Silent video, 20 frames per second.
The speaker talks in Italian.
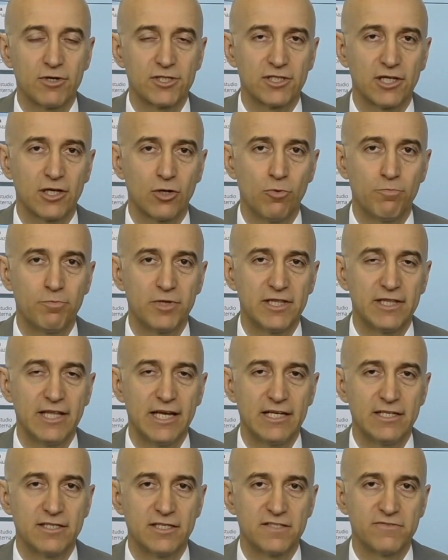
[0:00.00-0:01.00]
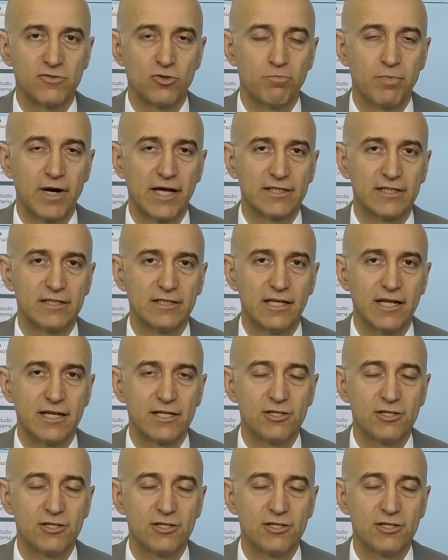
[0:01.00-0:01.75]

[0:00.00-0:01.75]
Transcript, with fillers: Queste competenze sviluppate nella